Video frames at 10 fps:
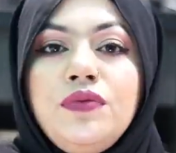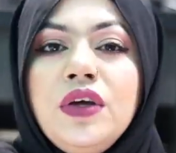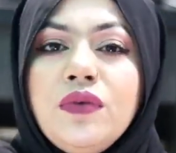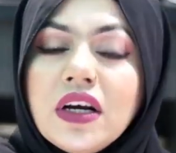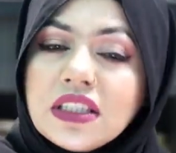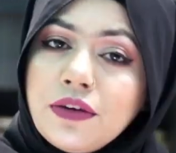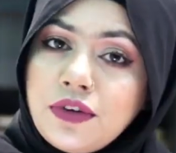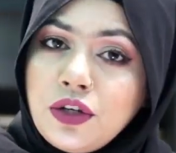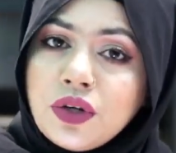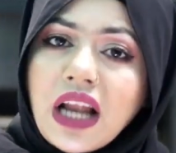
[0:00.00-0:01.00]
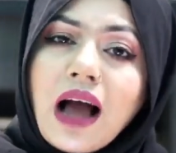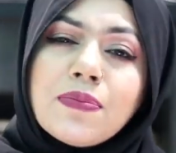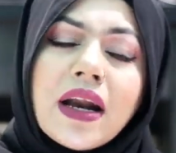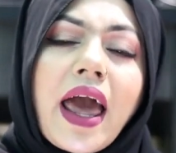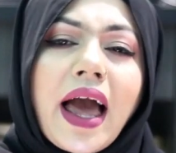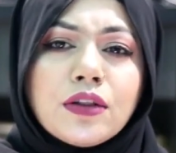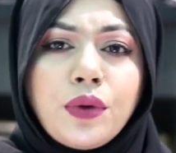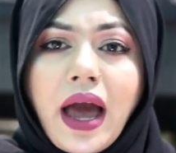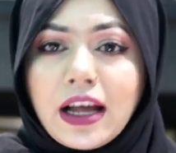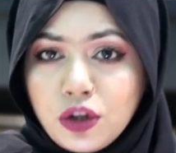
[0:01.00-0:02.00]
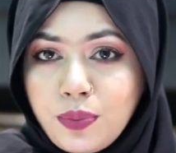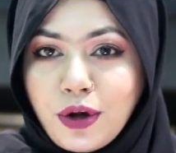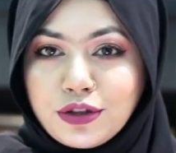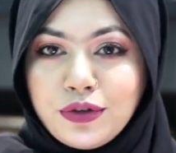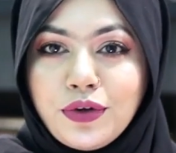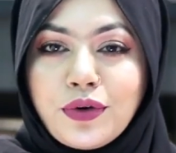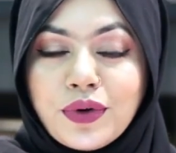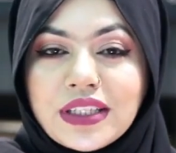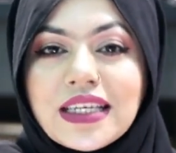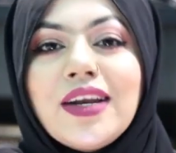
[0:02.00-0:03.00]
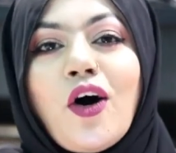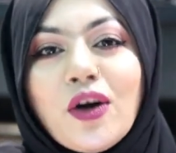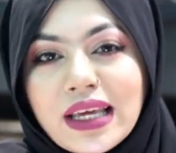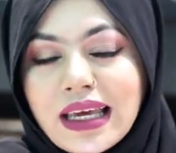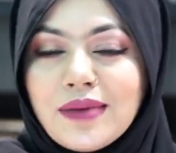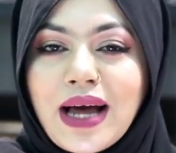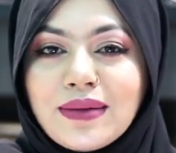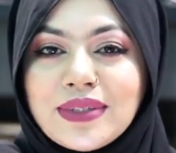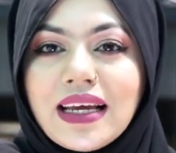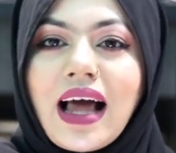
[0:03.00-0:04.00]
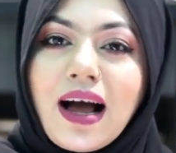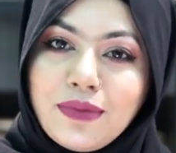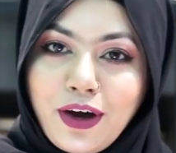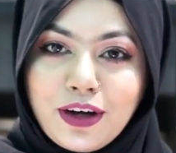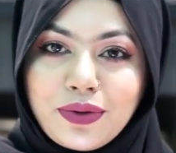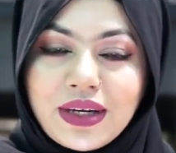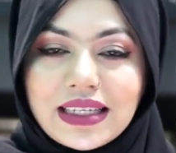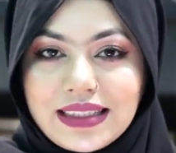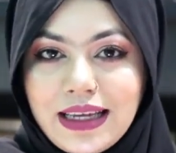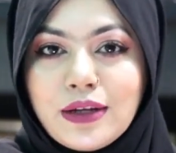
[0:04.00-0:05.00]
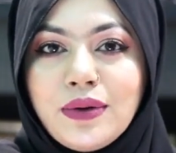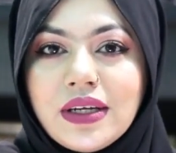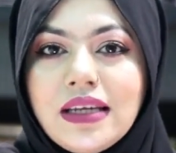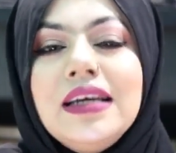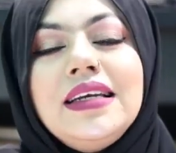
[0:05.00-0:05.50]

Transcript: ভিউয়ার্সের ভিডিওটা আপনারা এত এত পছন্দ করেছেন অনেকেই ভাবছেন আমি হয়তো এটা সেল করি